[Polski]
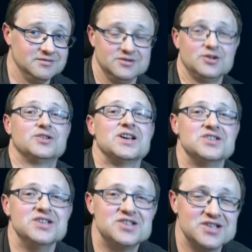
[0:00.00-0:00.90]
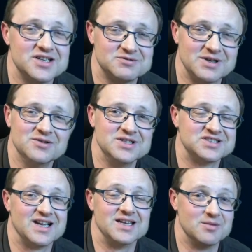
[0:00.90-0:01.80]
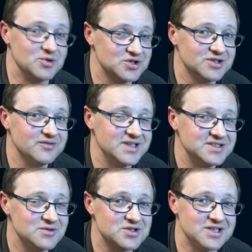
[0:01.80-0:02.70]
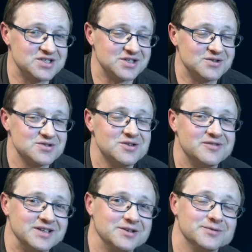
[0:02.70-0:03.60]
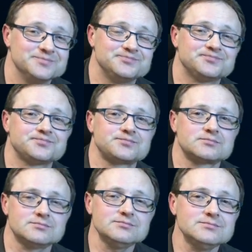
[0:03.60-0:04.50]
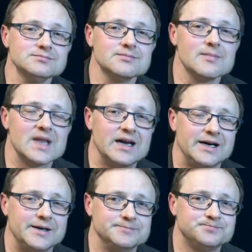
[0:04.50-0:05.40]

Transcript: to też nic się złego nie stanie. Może dowiedzą się czegoś nowego. A